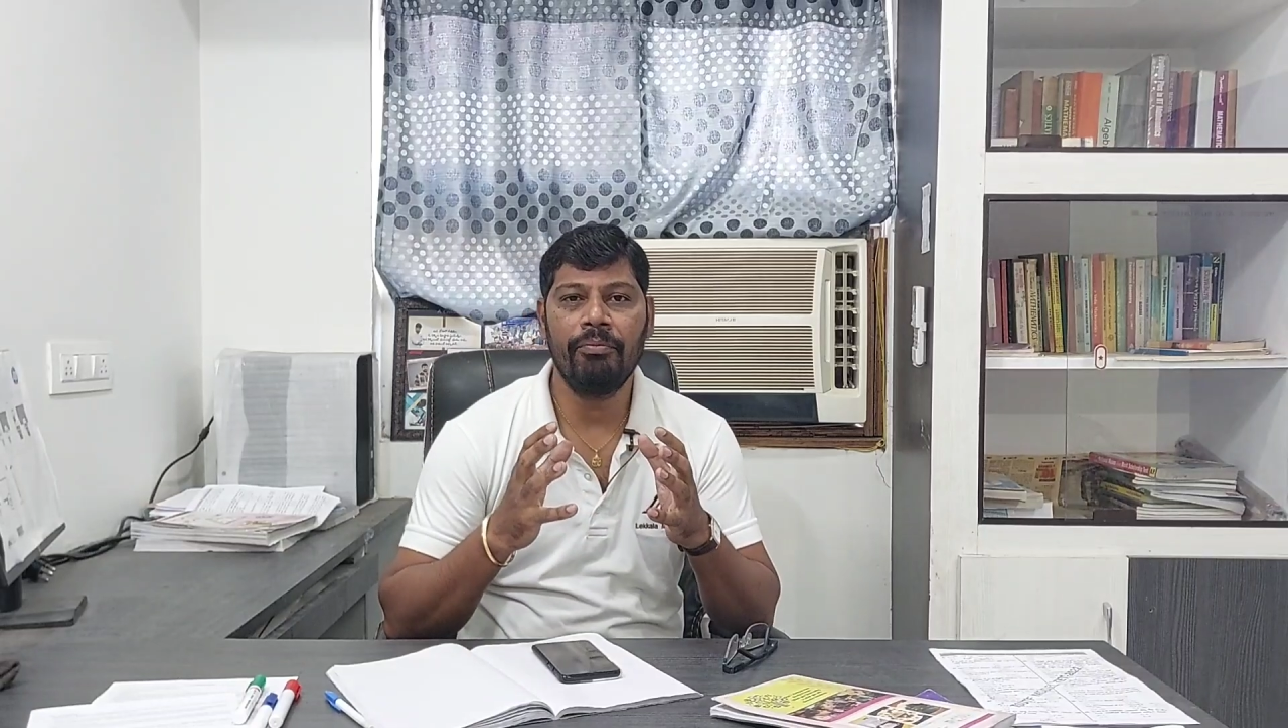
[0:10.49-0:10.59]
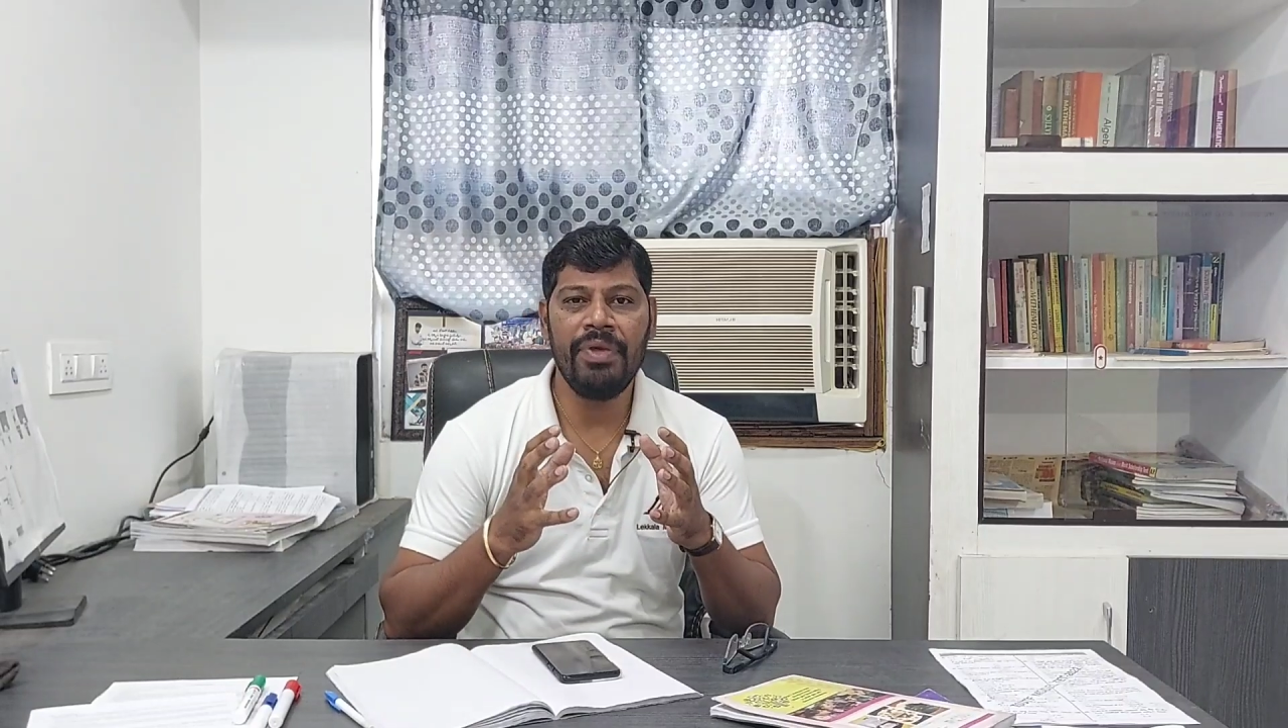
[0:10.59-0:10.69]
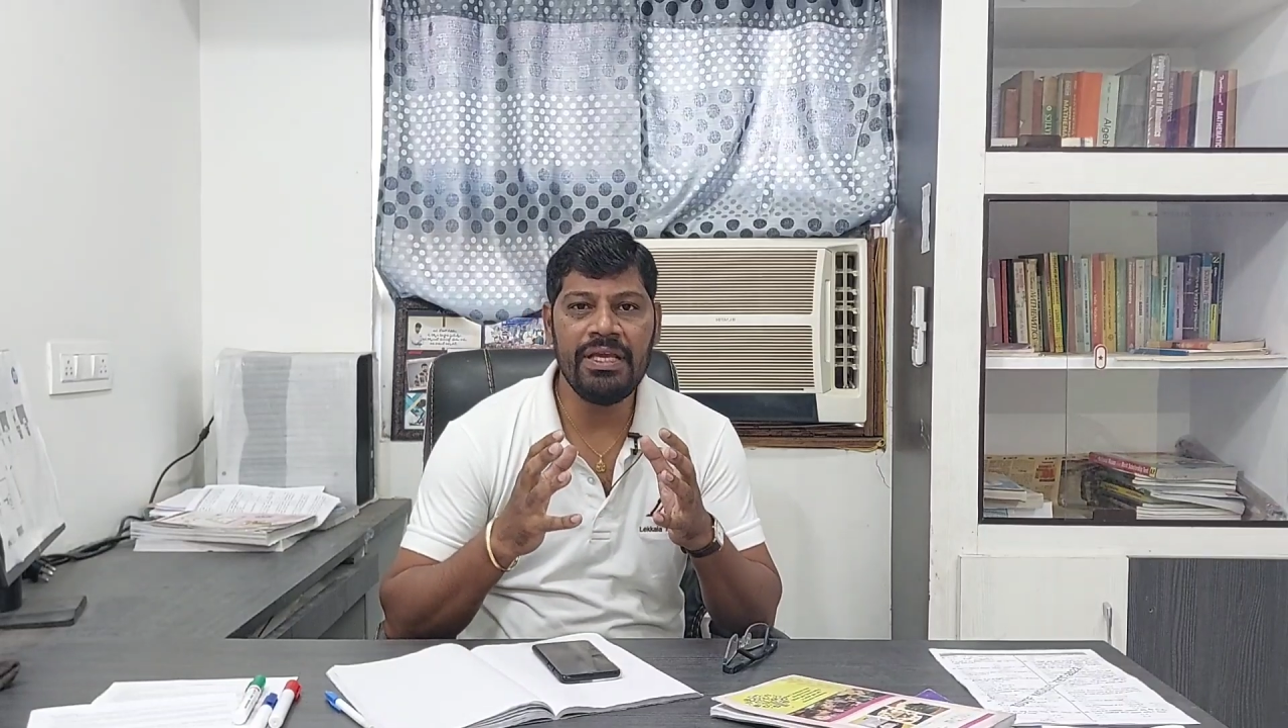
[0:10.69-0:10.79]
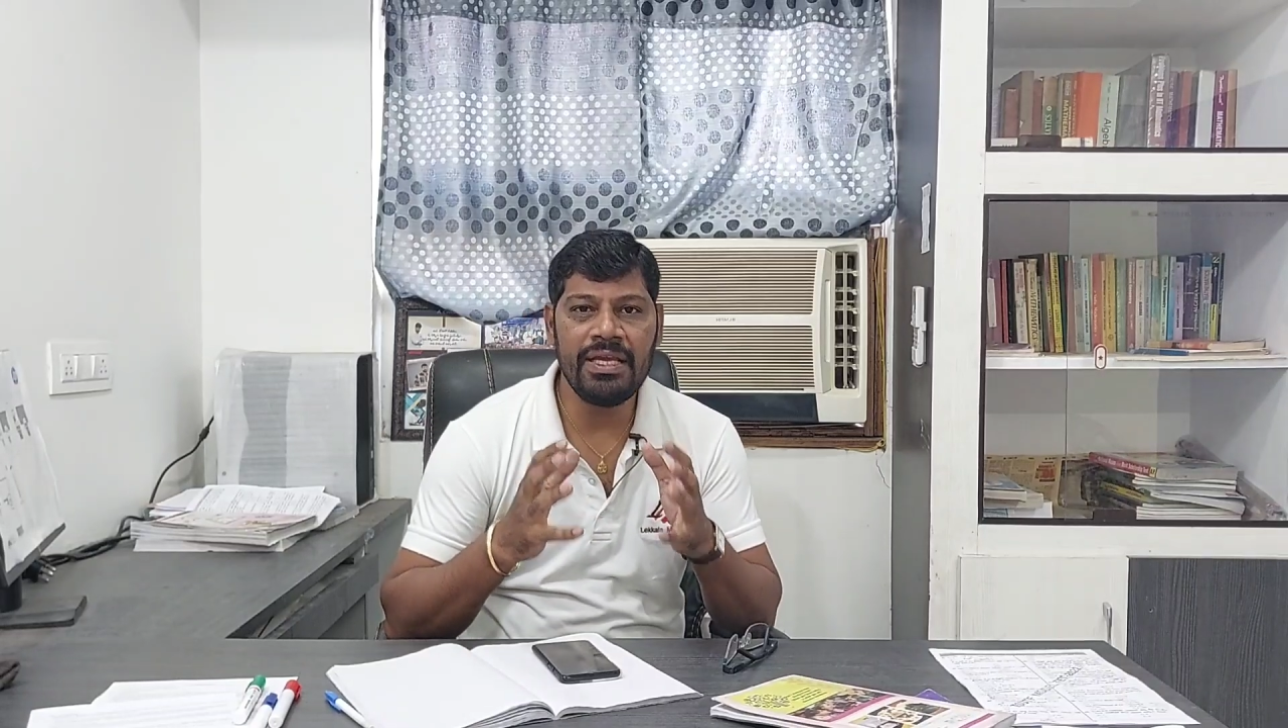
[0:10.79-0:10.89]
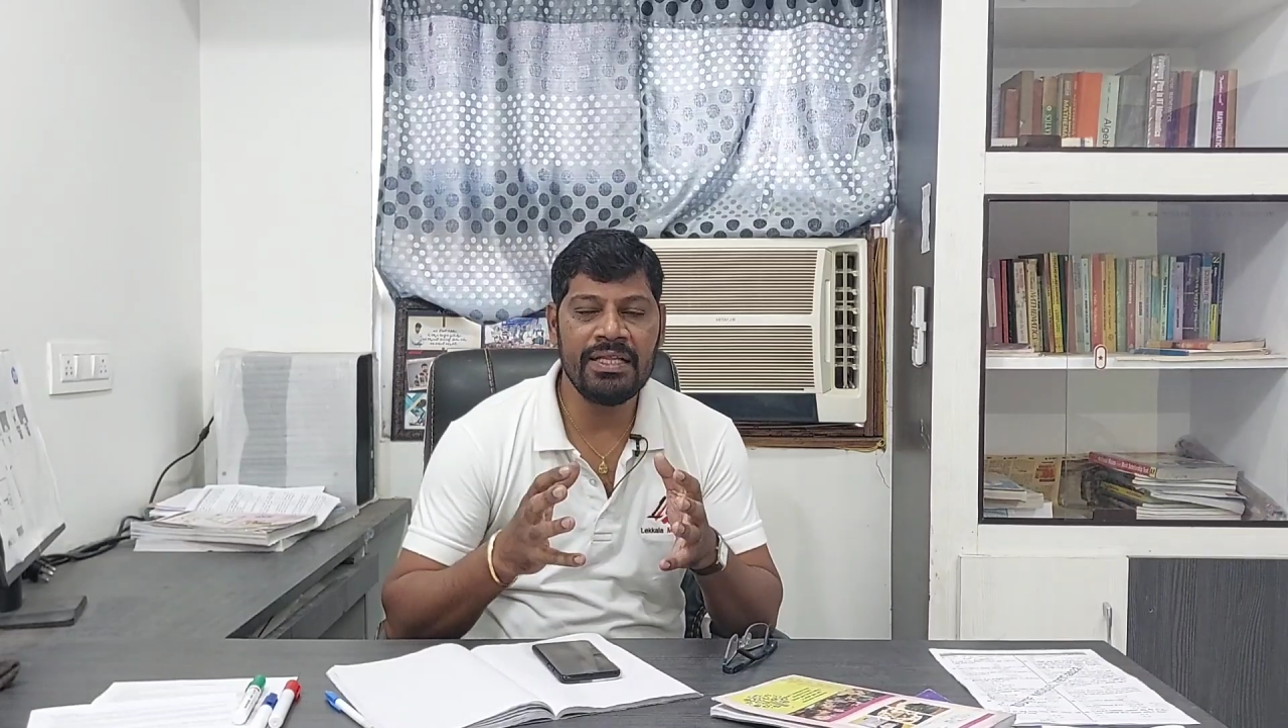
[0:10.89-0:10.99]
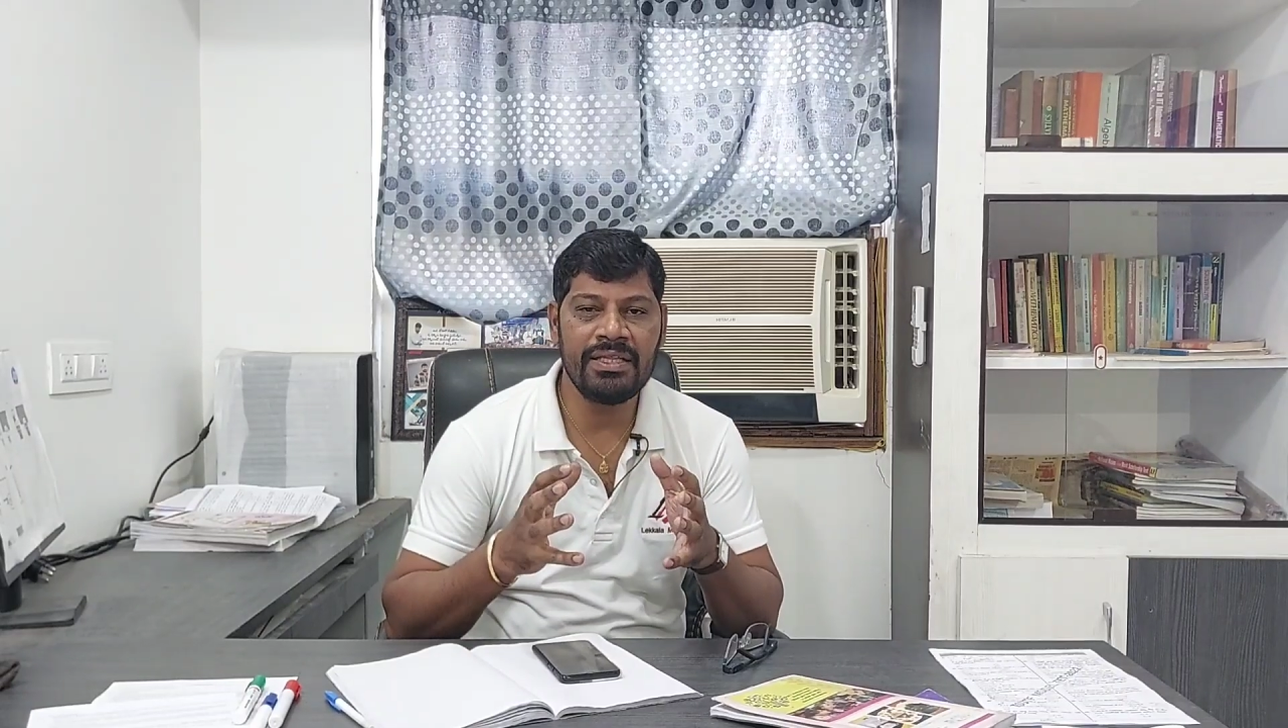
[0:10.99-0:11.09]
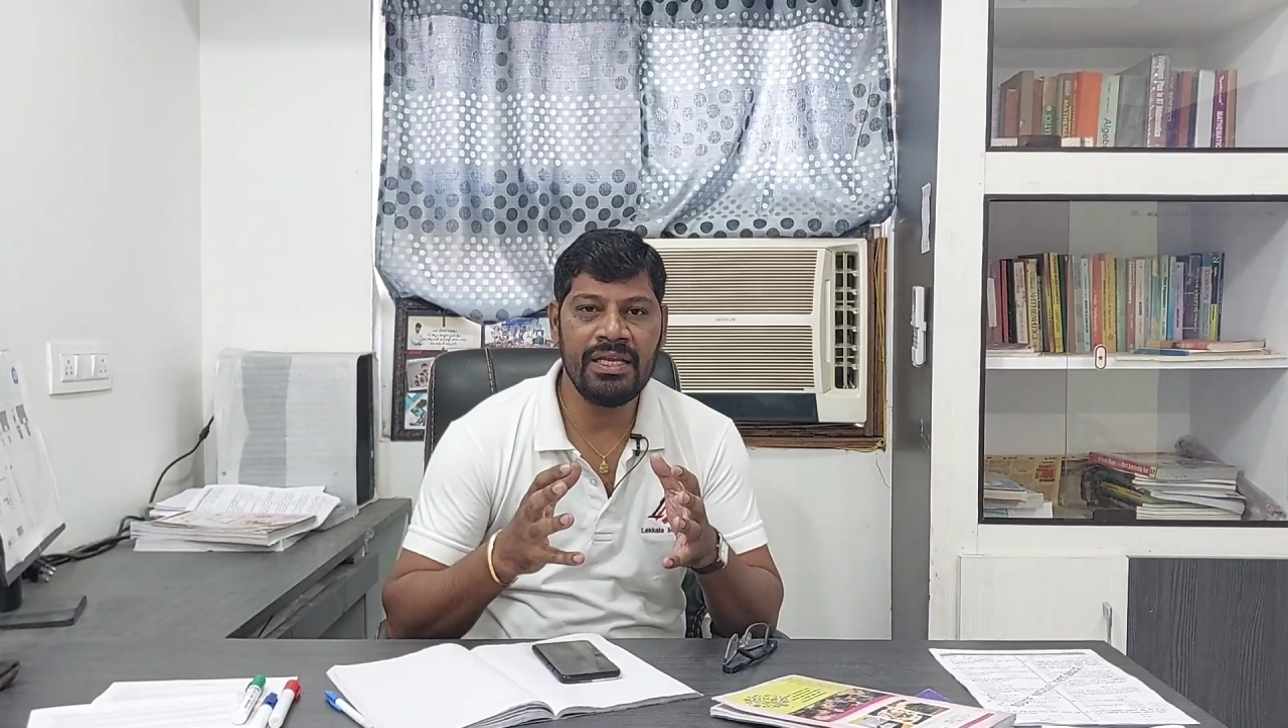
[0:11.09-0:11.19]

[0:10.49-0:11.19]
మీకే